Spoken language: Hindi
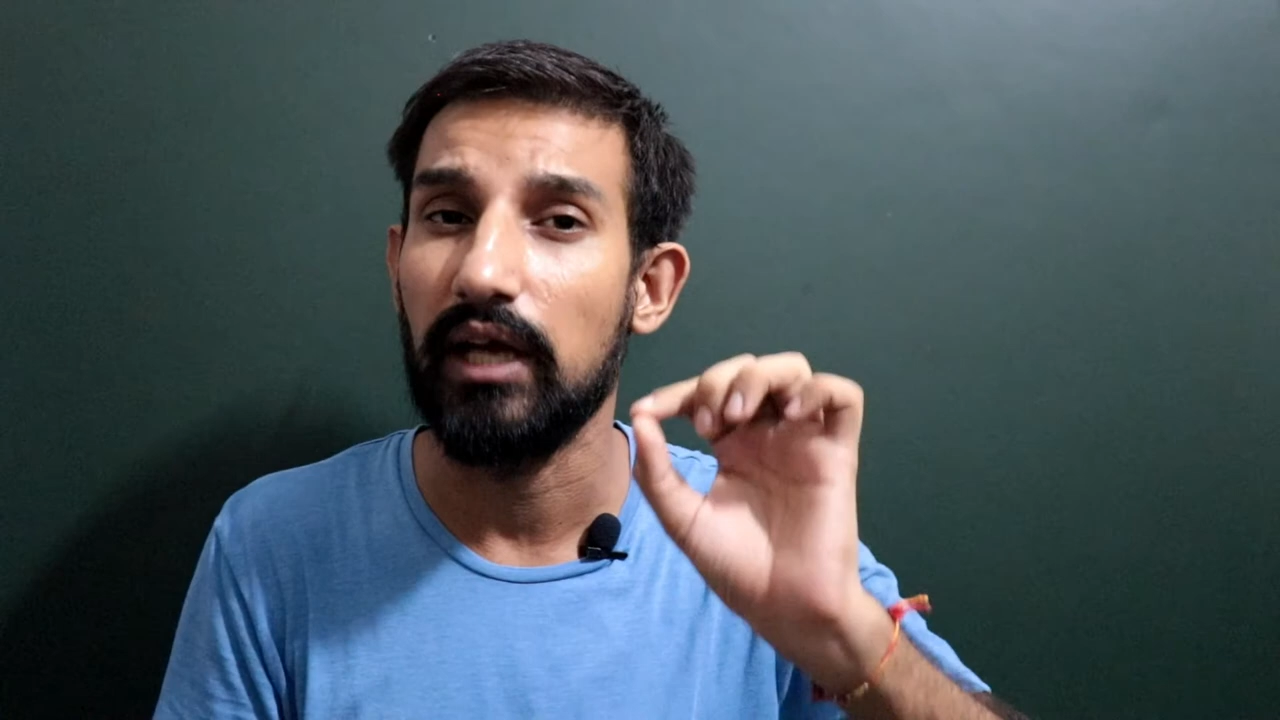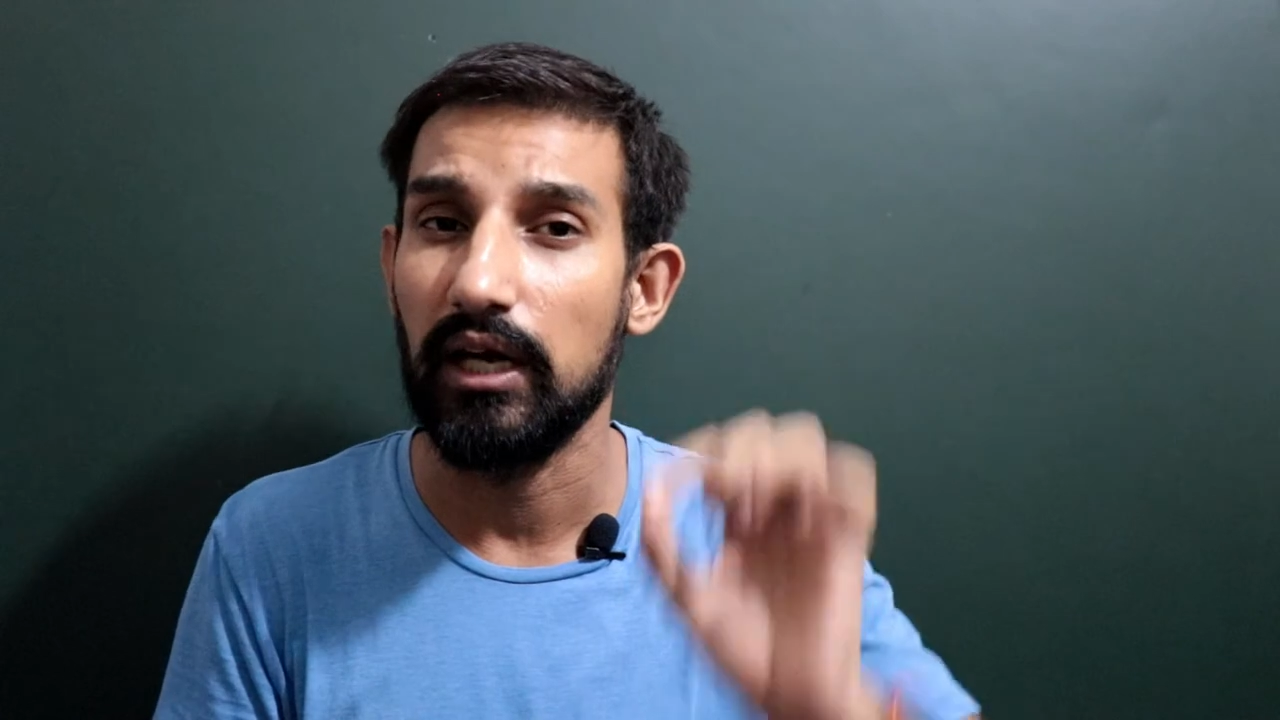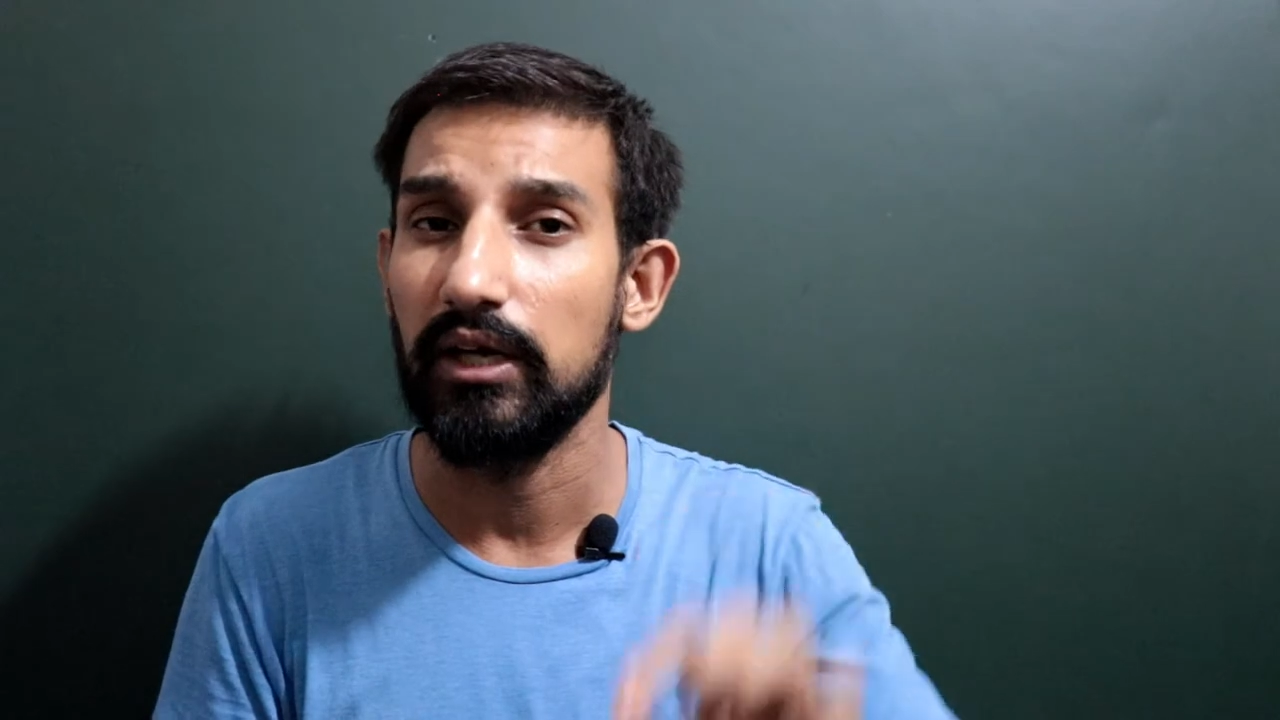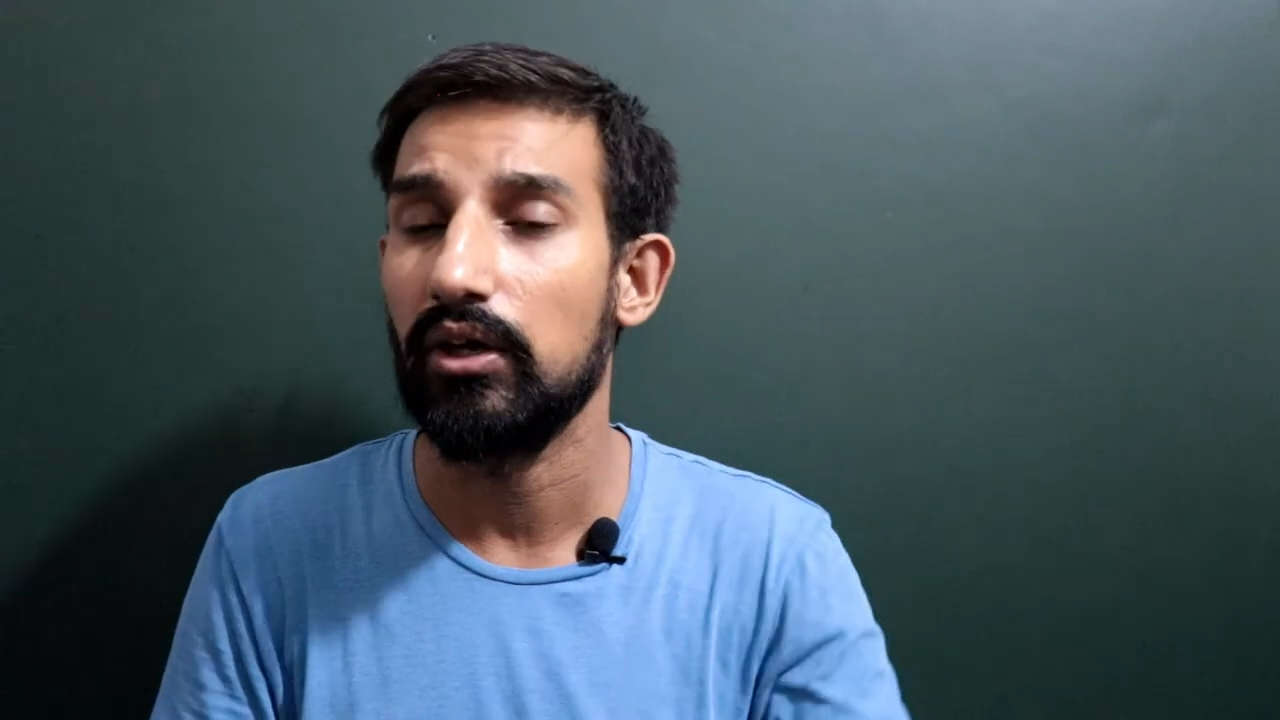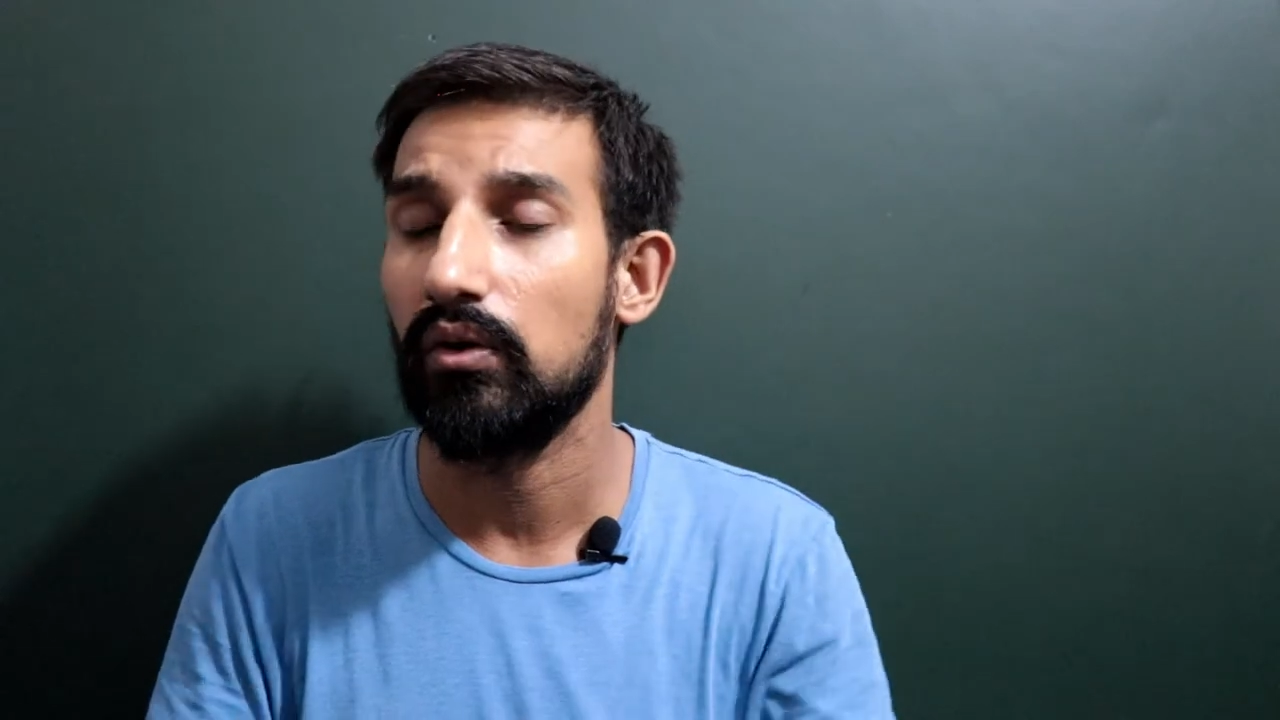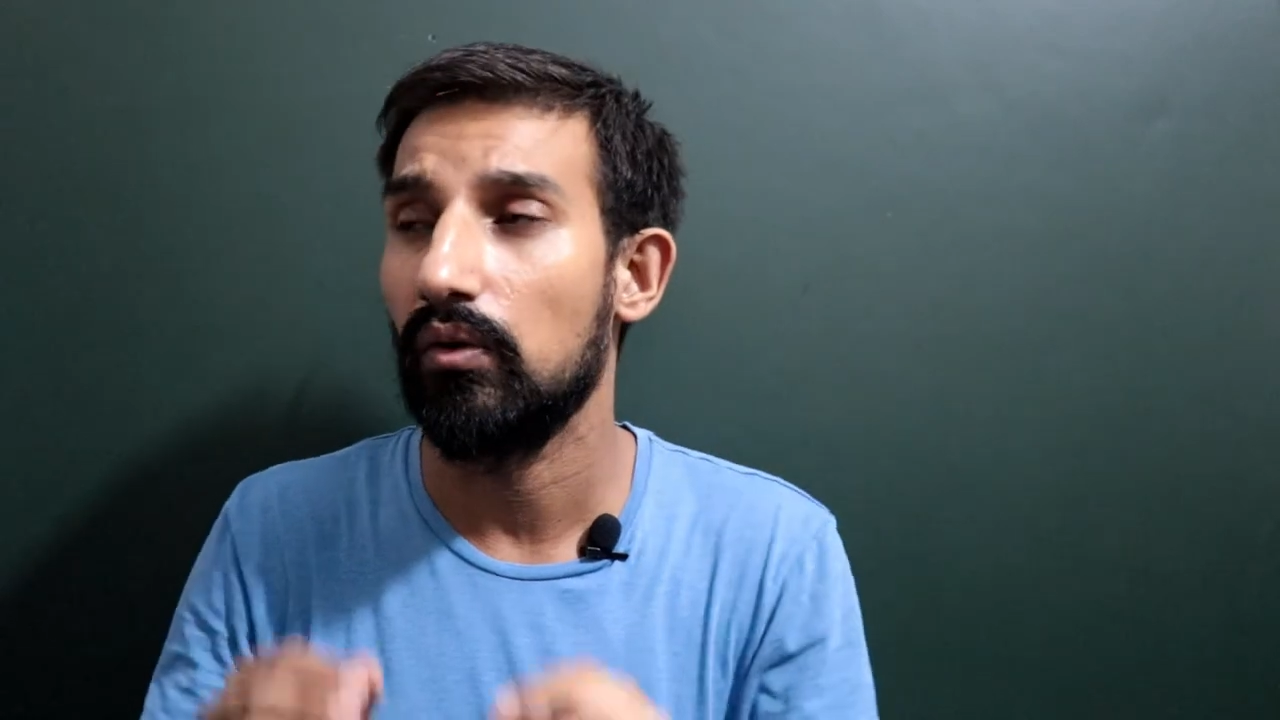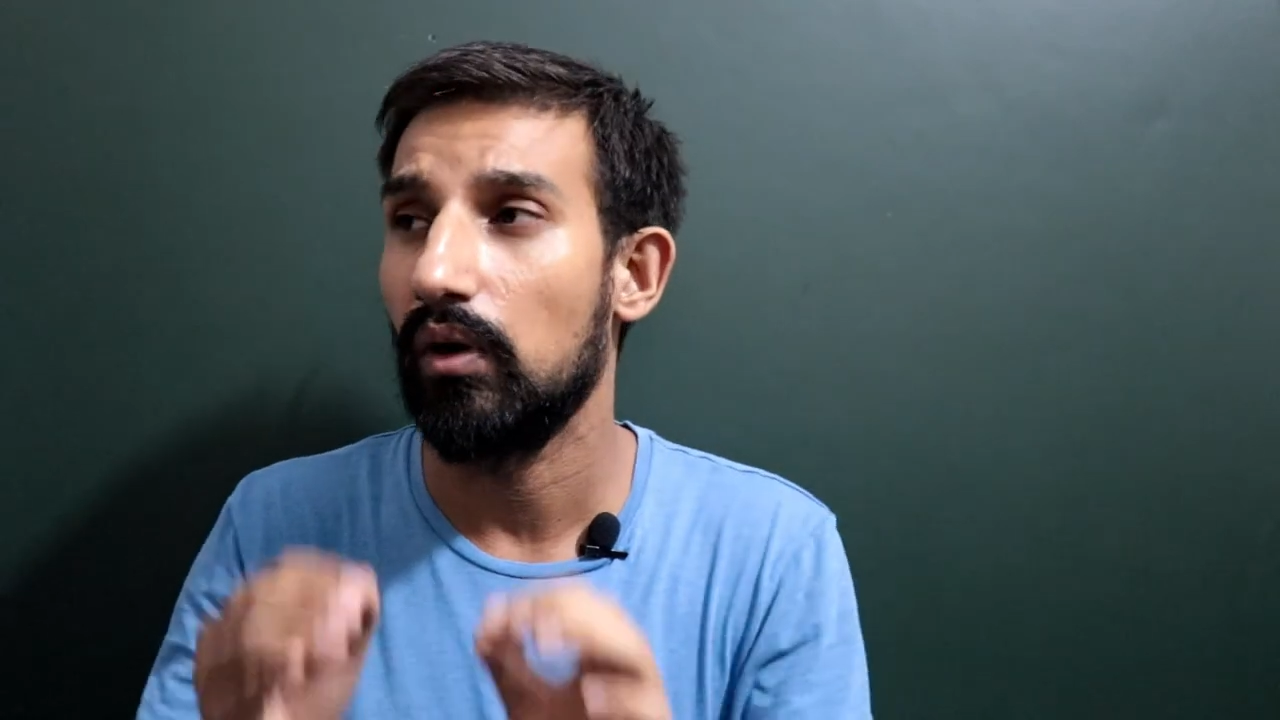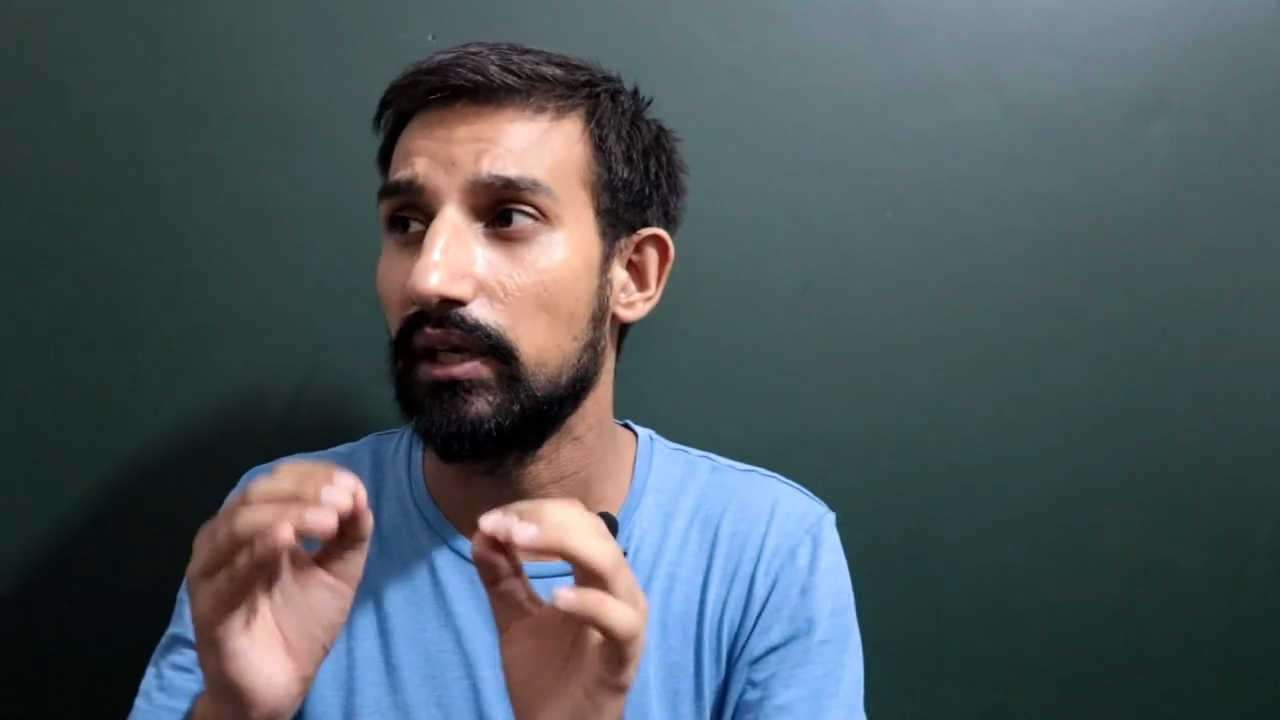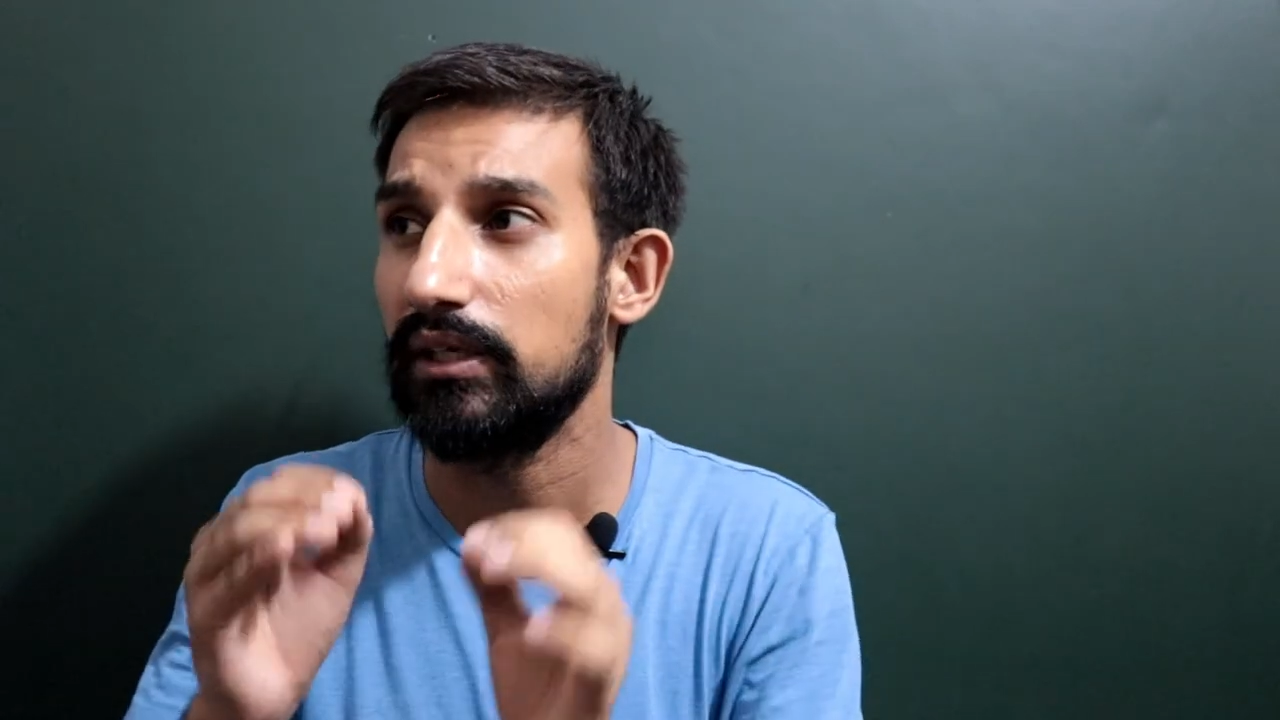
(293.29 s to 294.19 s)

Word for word: टैलेंट को